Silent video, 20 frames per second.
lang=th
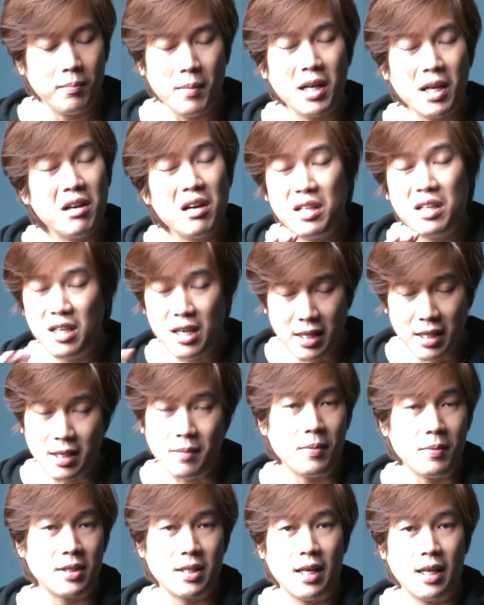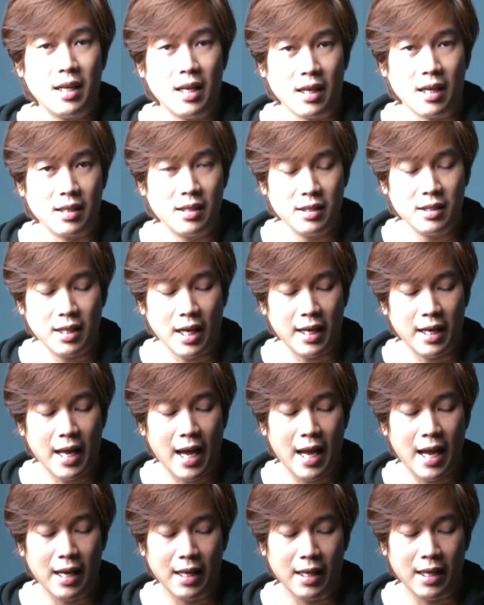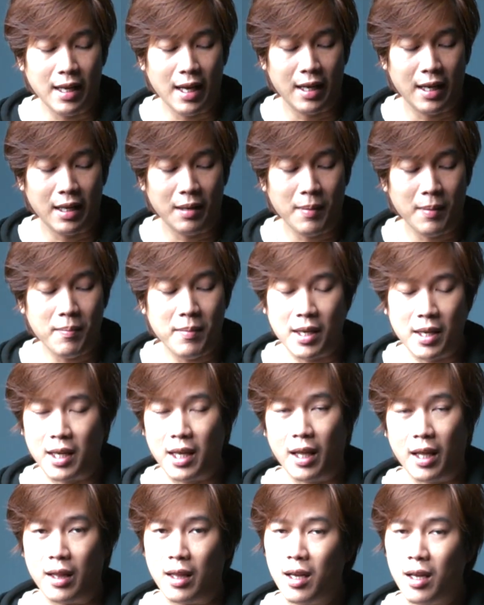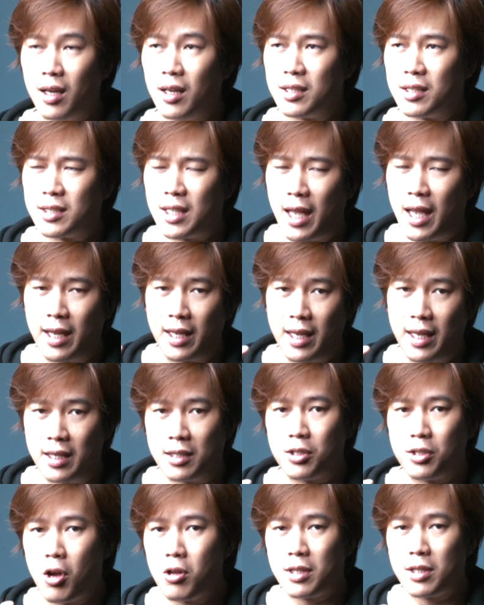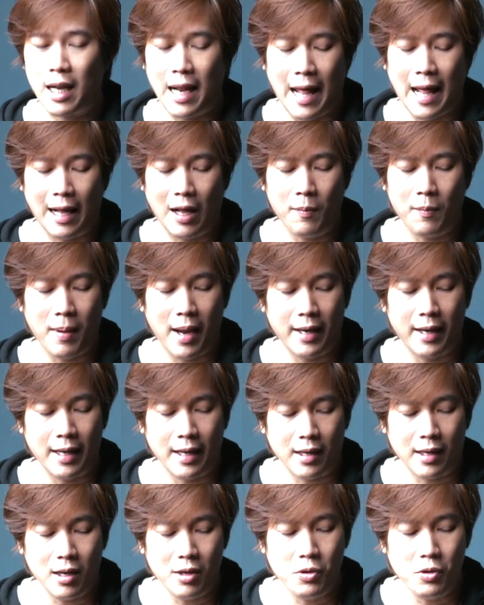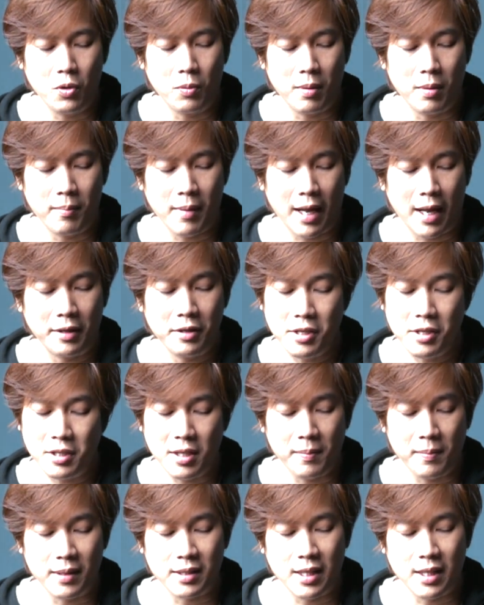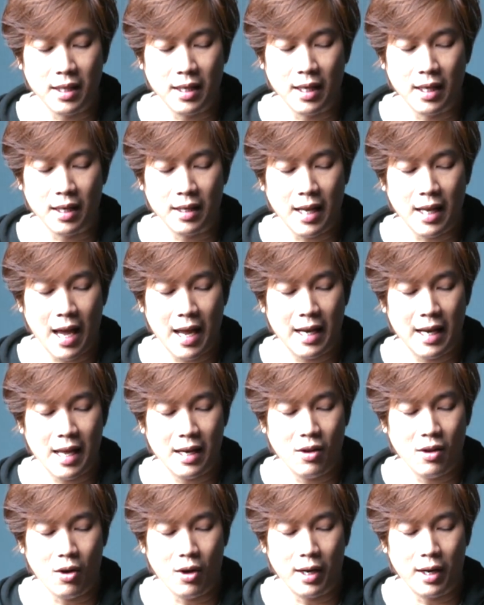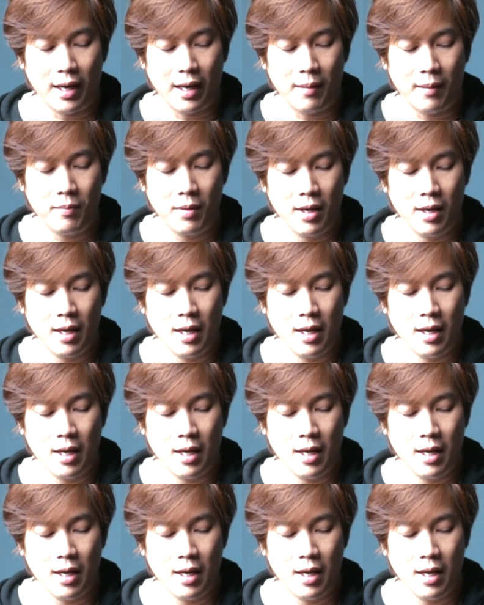ไม่เกิน ยี่สิบเปอร์เซ็นต์ เนี่ยคือใช้ได้เลยอันนี้ไม่มีกริดถ้าเกิดใส่กริดช่องตารางเข้าไปเนี่ยก็อยู่ประมาณ ยี่สิบเปอร์เซ็นต์ เนี่ยได้แน่นอนนะครับ